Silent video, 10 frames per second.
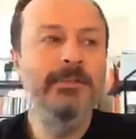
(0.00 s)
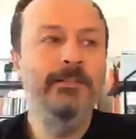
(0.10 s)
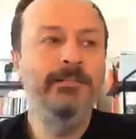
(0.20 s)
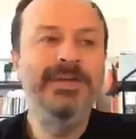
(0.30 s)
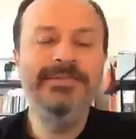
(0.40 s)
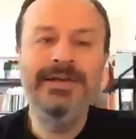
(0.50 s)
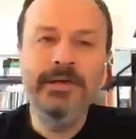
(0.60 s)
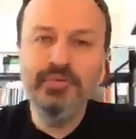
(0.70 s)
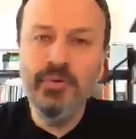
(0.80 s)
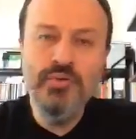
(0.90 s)
bir
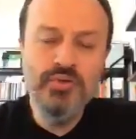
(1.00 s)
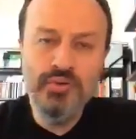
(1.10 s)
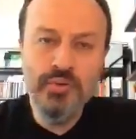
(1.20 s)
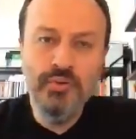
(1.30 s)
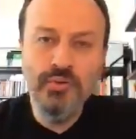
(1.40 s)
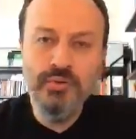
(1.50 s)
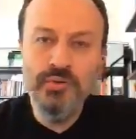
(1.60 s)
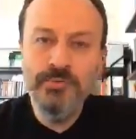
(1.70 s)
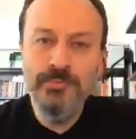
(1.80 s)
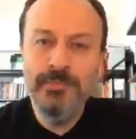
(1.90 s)
tiyatro oyuncusu
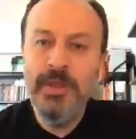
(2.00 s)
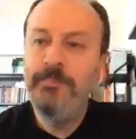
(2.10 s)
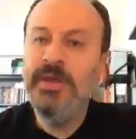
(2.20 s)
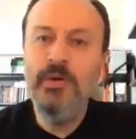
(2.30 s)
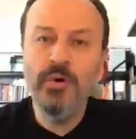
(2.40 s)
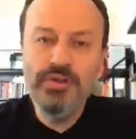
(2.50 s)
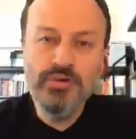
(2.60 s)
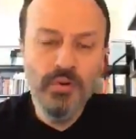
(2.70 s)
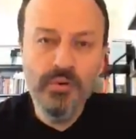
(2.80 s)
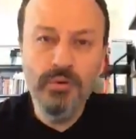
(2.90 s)
sokuldu. Bir hoca
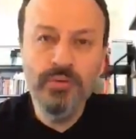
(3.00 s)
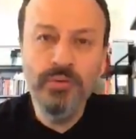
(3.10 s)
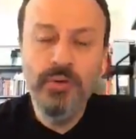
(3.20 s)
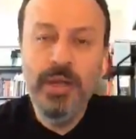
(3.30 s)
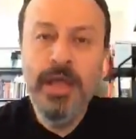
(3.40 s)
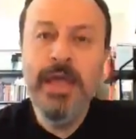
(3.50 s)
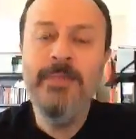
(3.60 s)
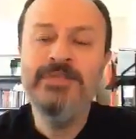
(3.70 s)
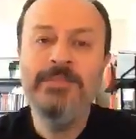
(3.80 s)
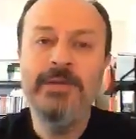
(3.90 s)
sokuldu.
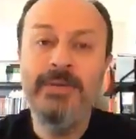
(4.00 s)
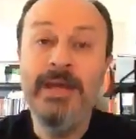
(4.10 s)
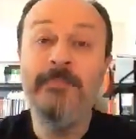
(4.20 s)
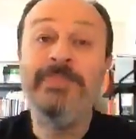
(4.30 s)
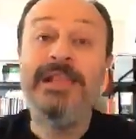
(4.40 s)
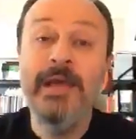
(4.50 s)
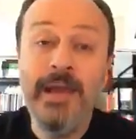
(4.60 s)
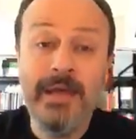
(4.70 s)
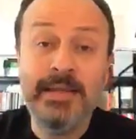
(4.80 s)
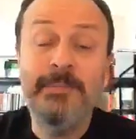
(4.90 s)
Hepsi birbirine
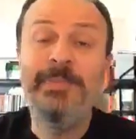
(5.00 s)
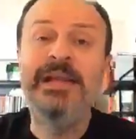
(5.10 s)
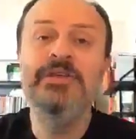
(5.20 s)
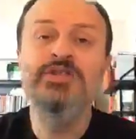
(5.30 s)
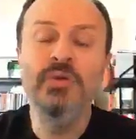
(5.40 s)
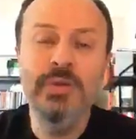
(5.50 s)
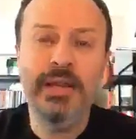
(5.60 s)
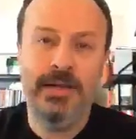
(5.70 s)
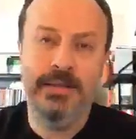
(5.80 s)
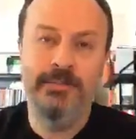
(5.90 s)
bilerek, bilinçli
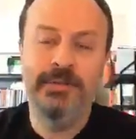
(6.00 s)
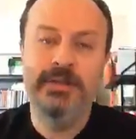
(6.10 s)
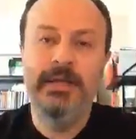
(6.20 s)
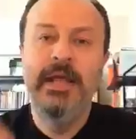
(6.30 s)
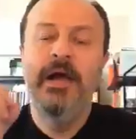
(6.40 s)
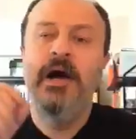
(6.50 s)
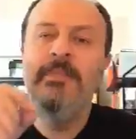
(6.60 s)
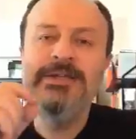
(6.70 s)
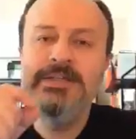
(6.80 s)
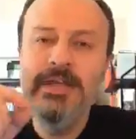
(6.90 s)
olarak yapıldı.
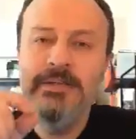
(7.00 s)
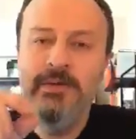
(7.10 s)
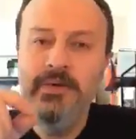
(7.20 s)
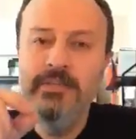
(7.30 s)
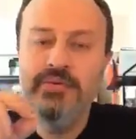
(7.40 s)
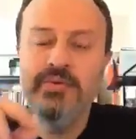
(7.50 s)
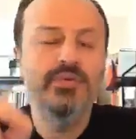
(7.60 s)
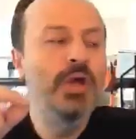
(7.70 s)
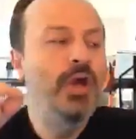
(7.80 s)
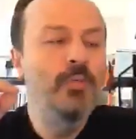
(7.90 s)
Amaç neydi biliyor
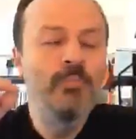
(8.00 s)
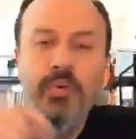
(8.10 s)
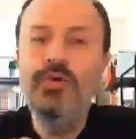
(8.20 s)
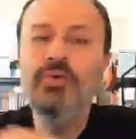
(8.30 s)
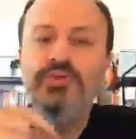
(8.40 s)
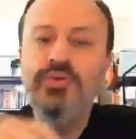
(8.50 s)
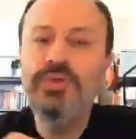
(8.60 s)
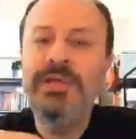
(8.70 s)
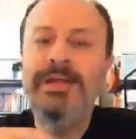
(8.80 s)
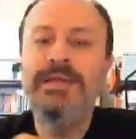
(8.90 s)
musunuz? Bugün
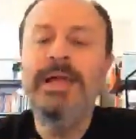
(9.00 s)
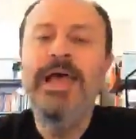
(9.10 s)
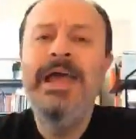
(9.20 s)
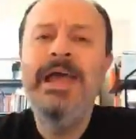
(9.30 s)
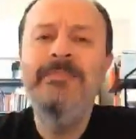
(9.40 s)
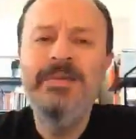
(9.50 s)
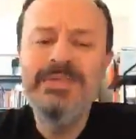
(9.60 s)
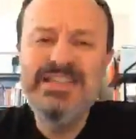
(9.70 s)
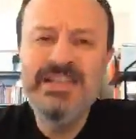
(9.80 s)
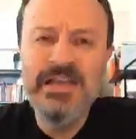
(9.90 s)
Türkiye'de
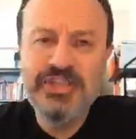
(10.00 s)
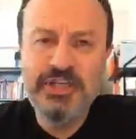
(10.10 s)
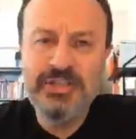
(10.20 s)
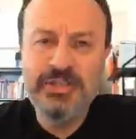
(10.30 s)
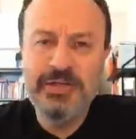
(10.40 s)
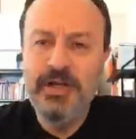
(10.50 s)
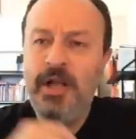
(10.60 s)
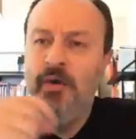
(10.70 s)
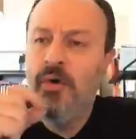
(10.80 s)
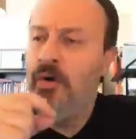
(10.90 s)
hepimizin yaşadığı,
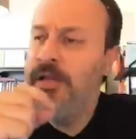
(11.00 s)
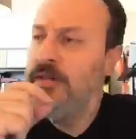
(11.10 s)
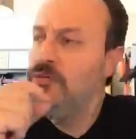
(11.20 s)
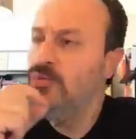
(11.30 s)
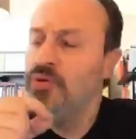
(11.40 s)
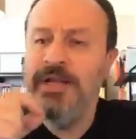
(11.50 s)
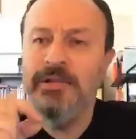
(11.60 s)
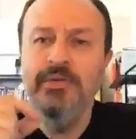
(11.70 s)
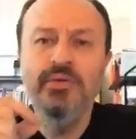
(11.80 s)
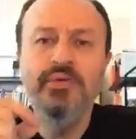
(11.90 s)
o hani
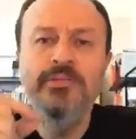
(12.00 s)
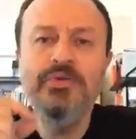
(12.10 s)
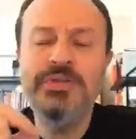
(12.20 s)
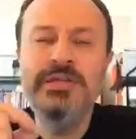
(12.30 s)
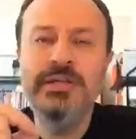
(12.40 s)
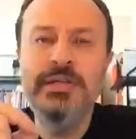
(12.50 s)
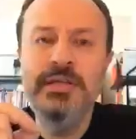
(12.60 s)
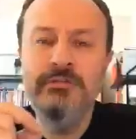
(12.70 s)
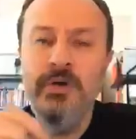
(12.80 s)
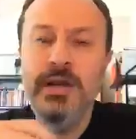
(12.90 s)
sürekli duyduğumuz
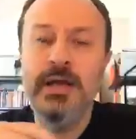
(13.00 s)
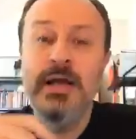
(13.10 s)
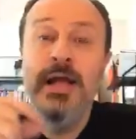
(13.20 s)
tedirginlik var ya,